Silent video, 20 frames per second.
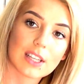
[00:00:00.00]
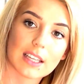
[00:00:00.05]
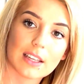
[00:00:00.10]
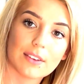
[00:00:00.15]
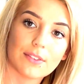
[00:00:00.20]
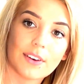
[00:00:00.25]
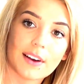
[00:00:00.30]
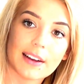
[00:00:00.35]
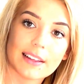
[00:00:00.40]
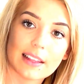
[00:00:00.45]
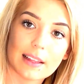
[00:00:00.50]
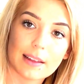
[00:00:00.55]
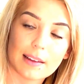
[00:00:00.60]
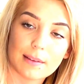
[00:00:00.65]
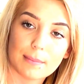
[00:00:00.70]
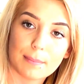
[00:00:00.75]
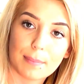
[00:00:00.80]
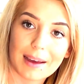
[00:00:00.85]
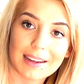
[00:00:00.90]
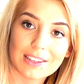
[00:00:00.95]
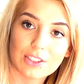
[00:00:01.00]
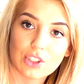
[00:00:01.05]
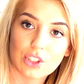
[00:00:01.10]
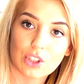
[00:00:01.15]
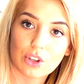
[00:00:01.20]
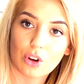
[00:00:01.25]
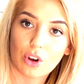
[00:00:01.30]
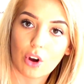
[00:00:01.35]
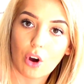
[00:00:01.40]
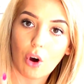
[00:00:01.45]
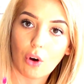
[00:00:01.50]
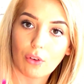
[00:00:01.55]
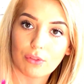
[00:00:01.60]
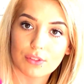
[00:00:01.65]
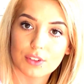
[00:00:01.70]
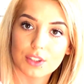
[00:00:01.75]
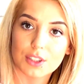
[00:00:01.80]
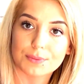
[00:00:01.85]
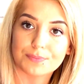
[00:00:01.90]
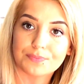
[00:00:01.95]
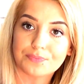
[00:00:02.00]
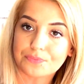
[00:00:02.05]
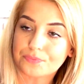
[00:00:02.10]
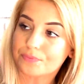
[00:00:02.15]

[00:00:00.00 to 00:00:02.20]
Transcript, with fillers: taki fajny, bardziej rokowy,